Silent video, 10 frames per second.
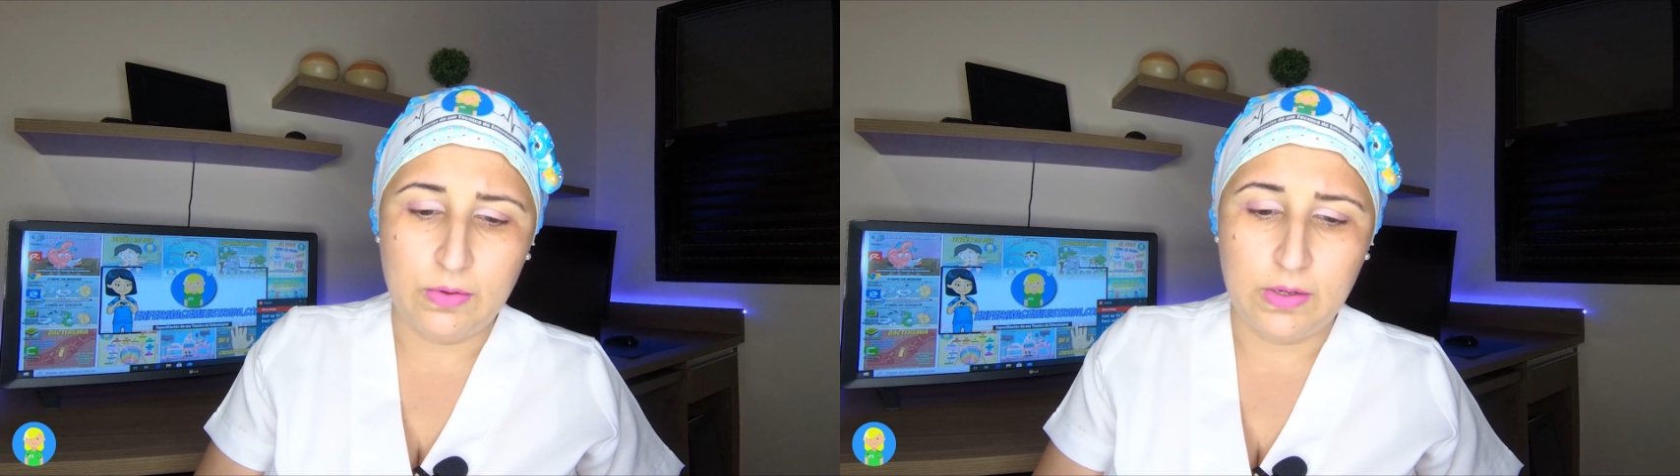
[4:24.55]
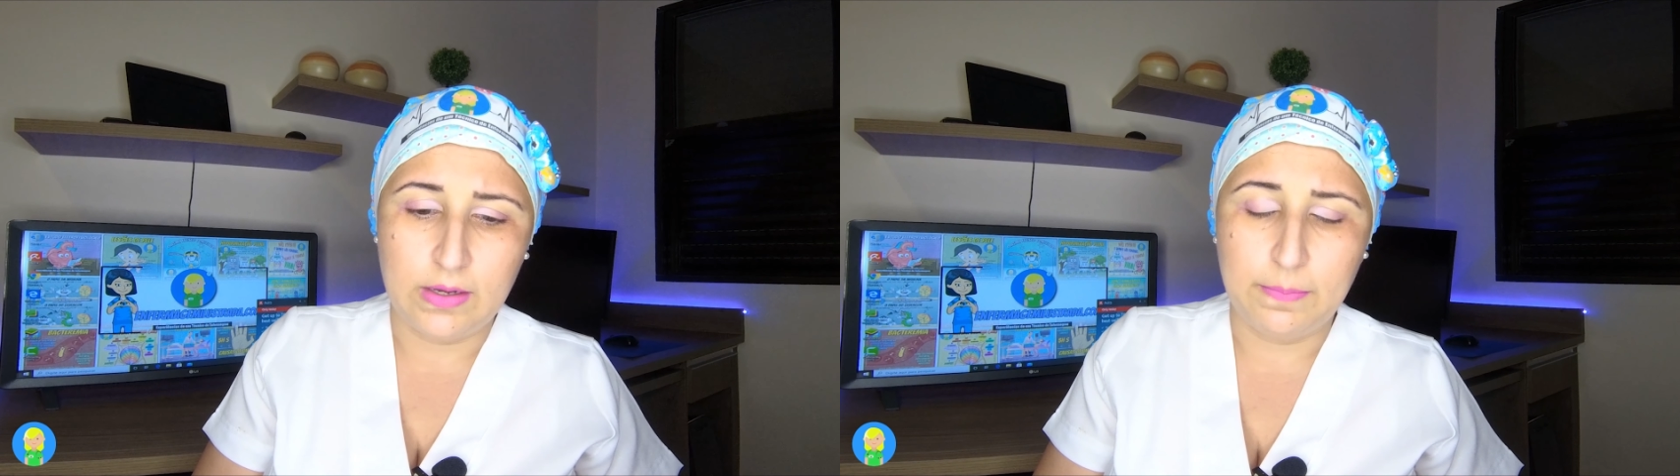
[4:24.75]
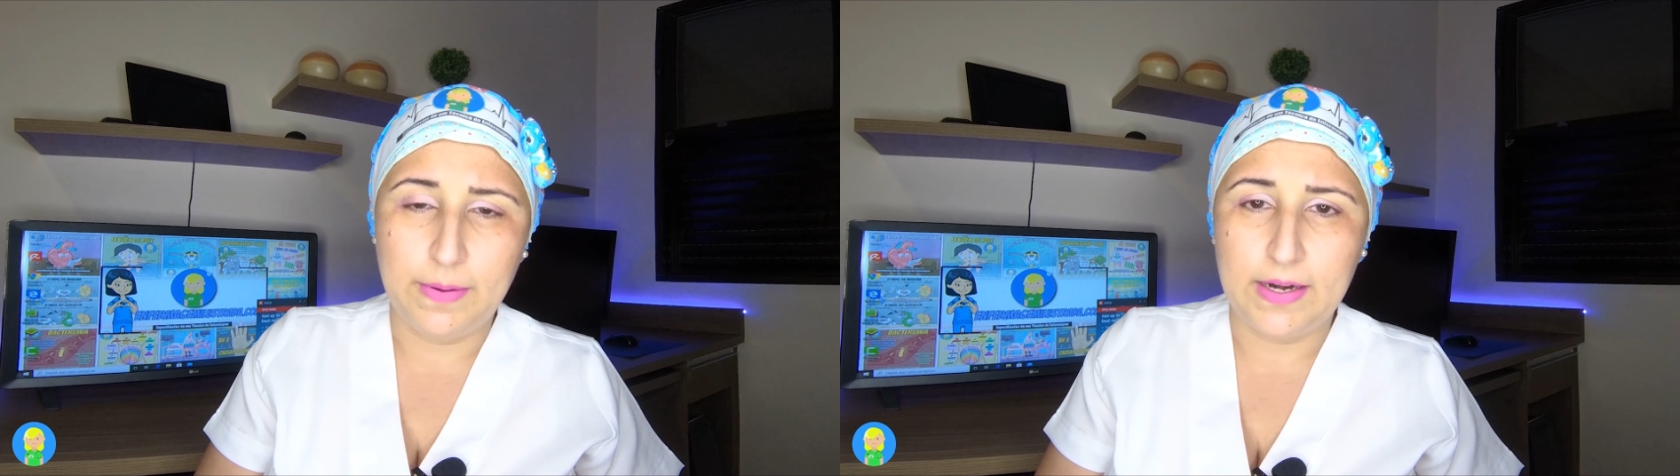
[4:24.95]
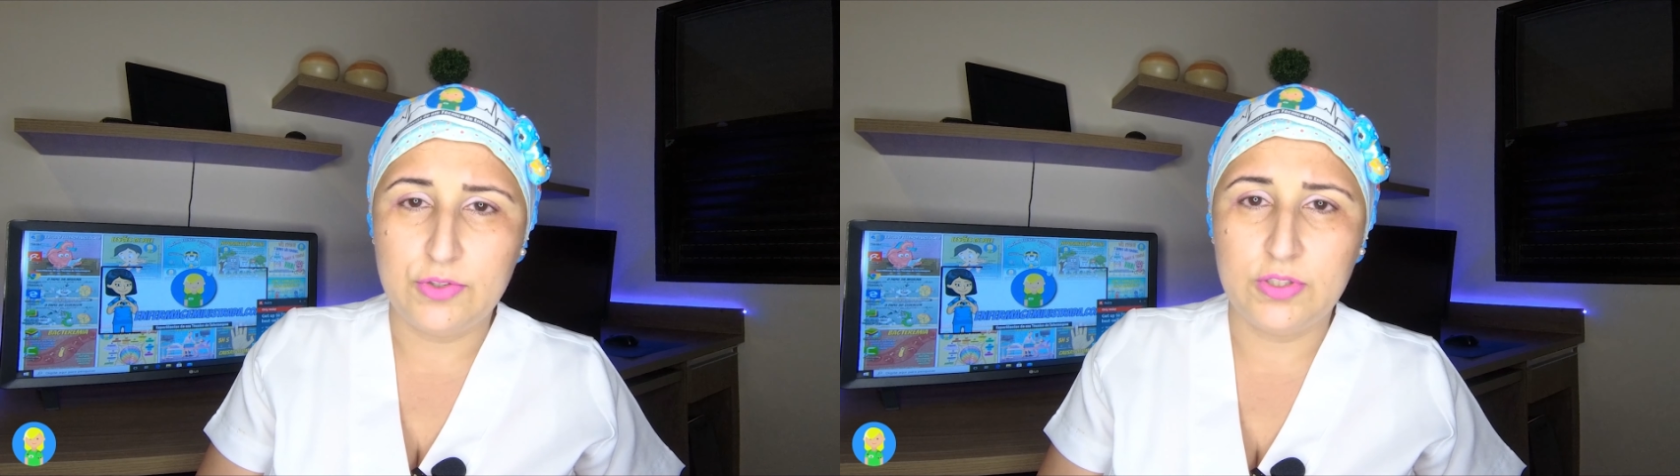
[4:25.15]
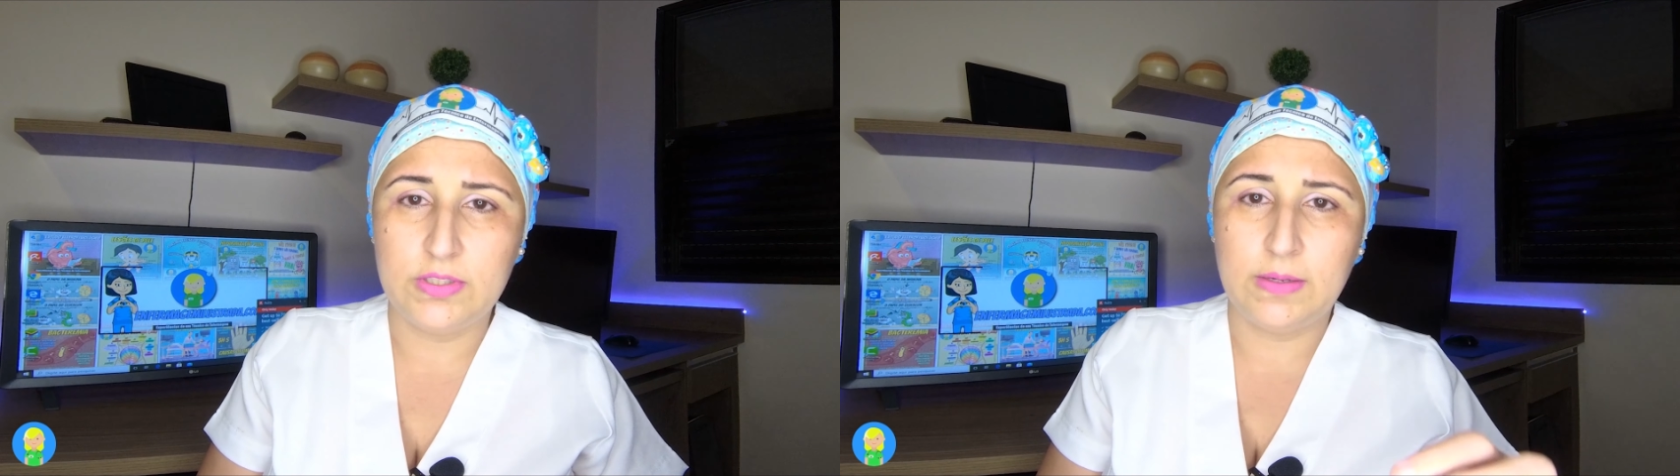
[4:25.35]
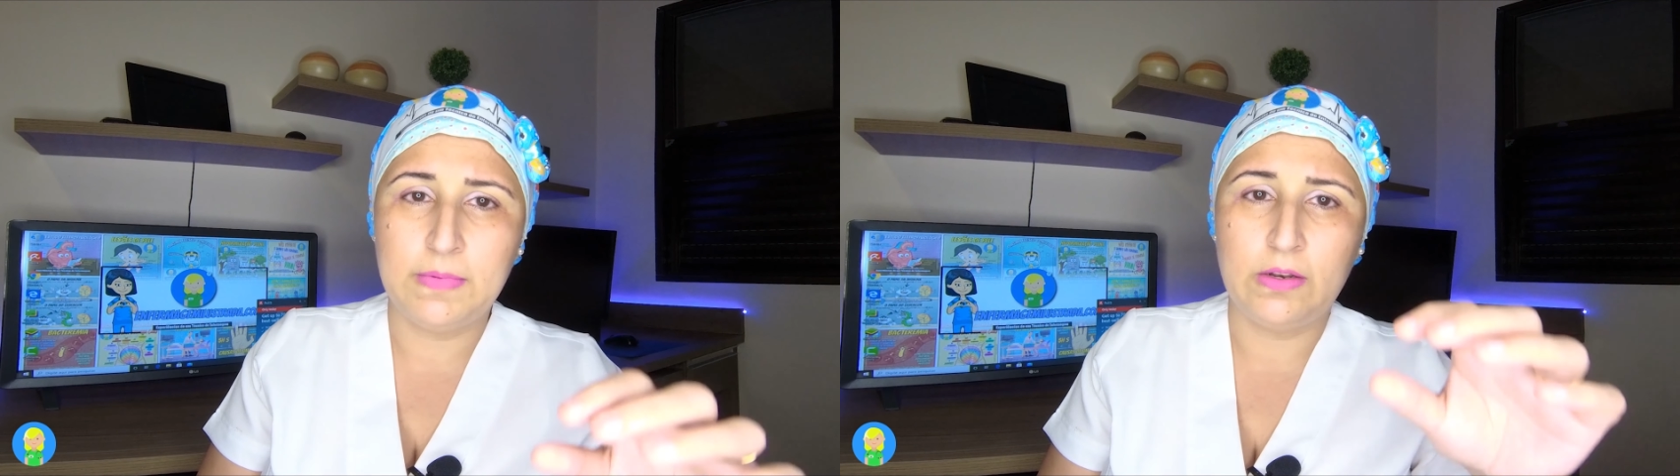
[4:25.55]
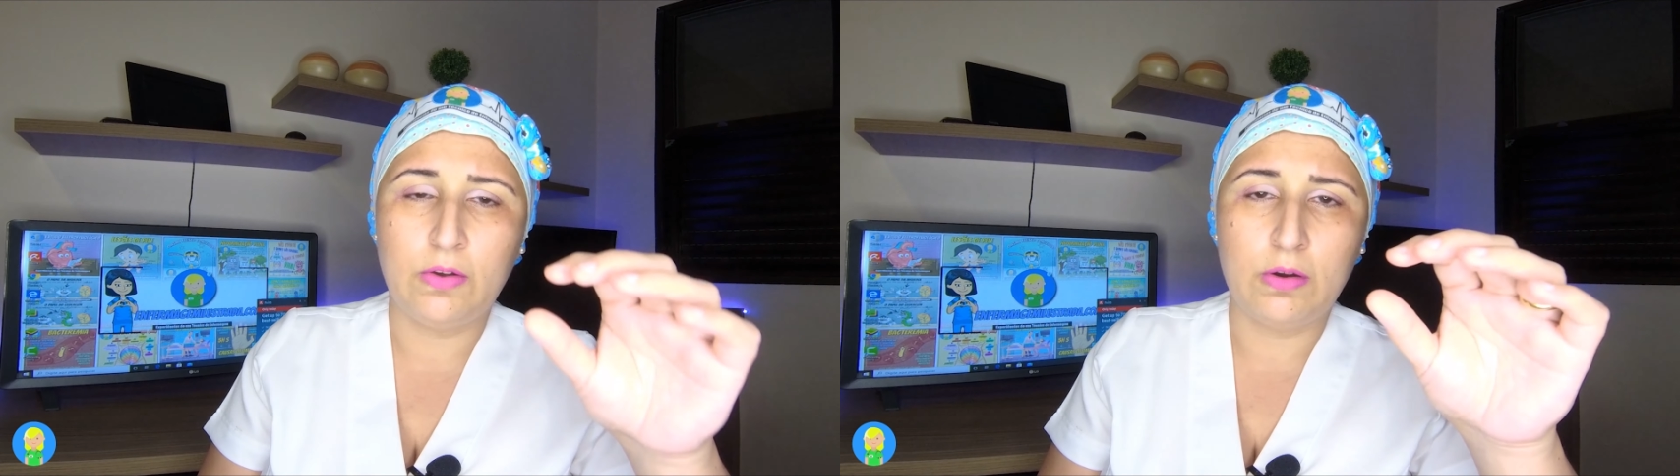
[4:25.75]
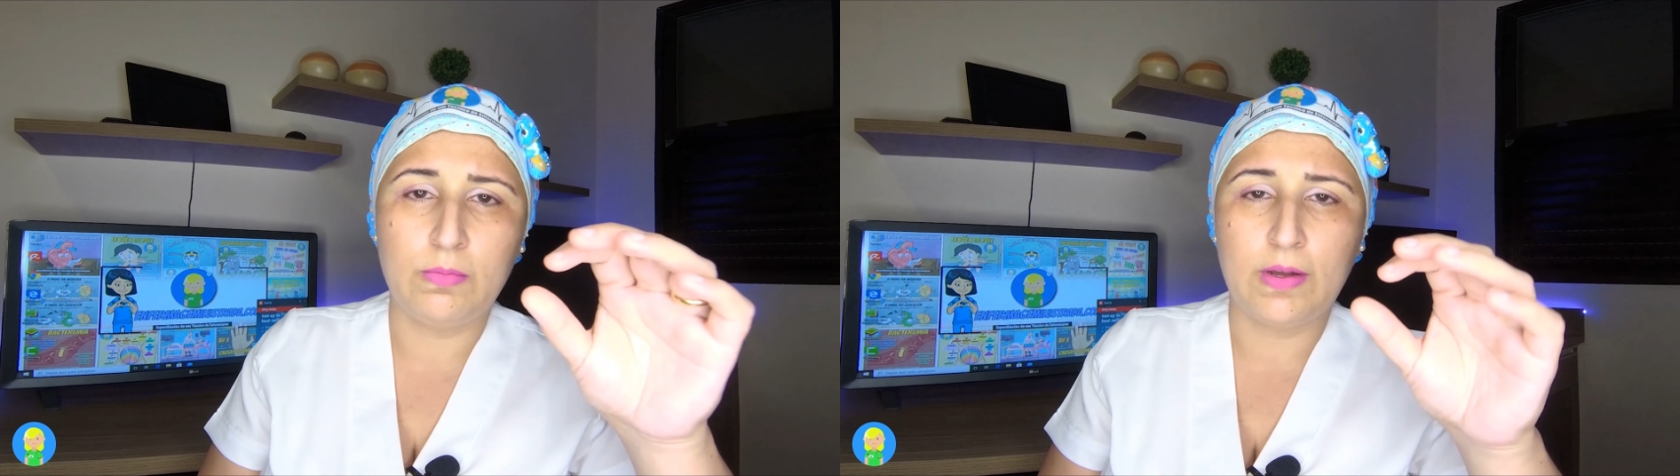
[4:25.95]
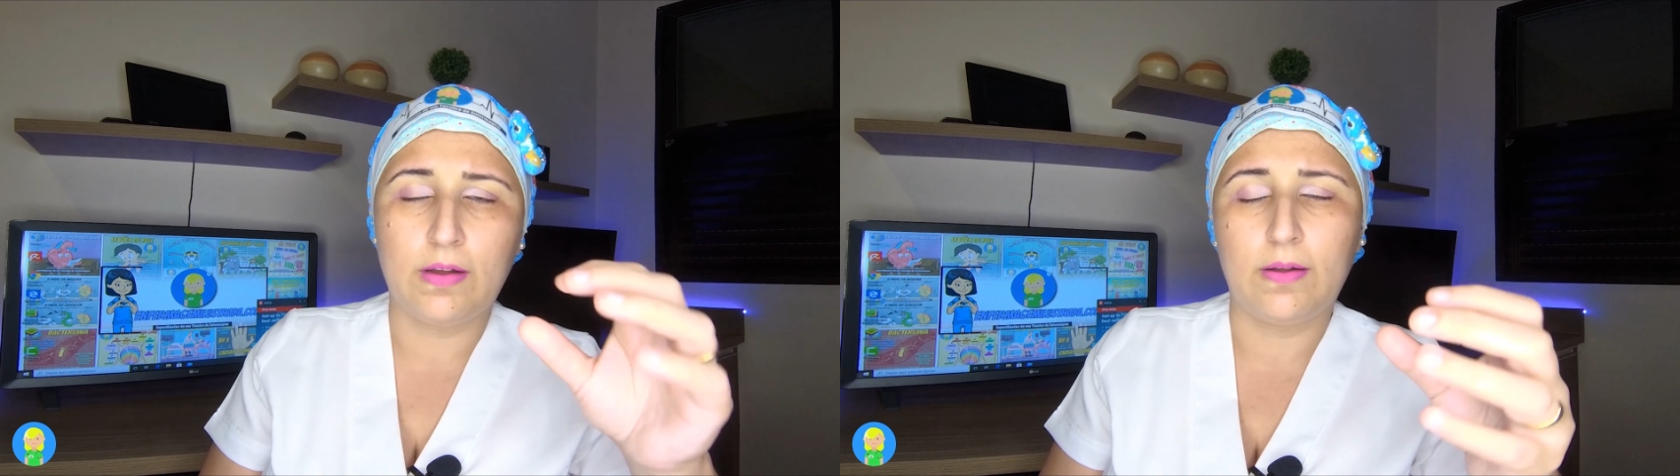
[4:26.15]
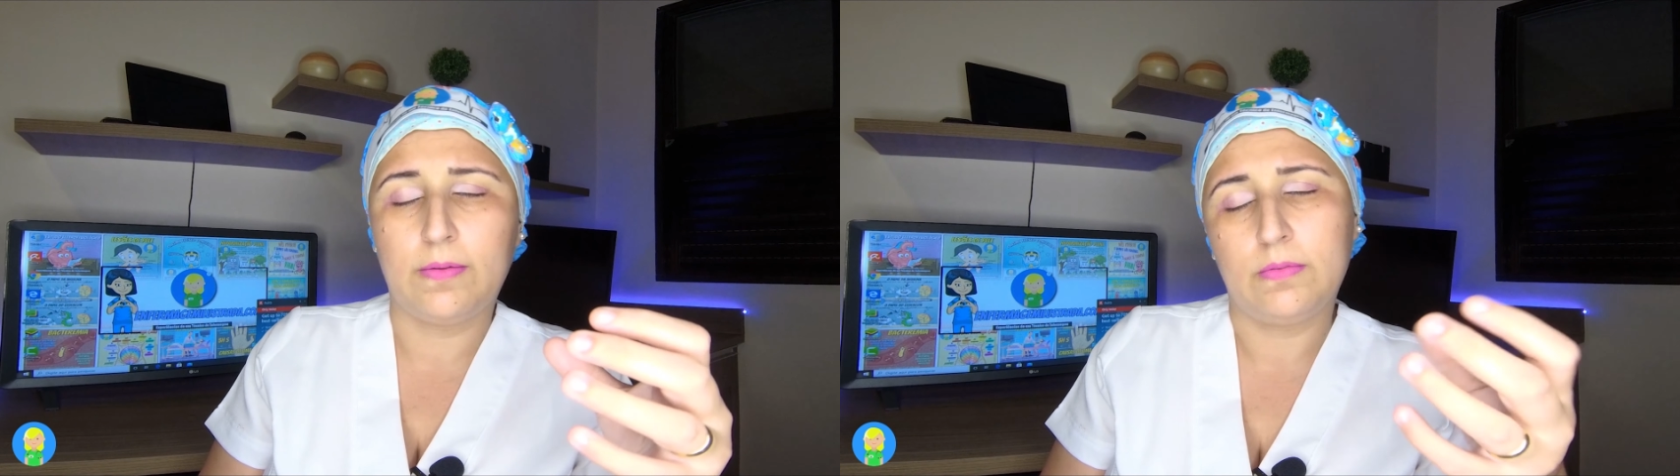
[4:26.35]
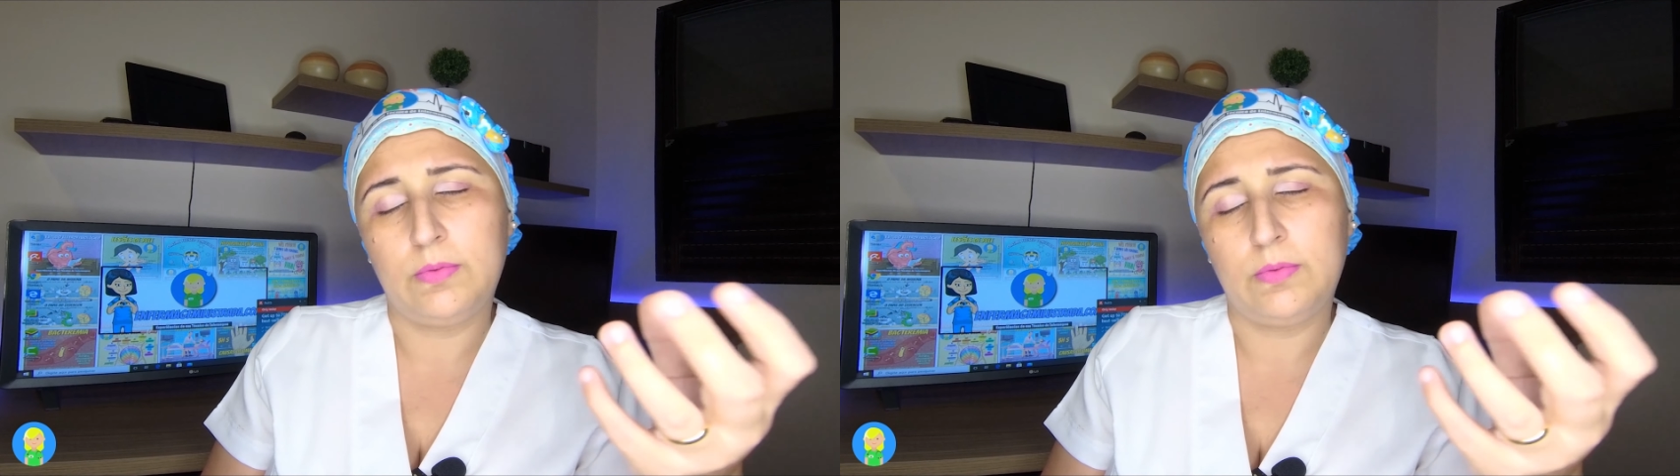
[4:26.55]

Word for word: uma partezinha menor, uma,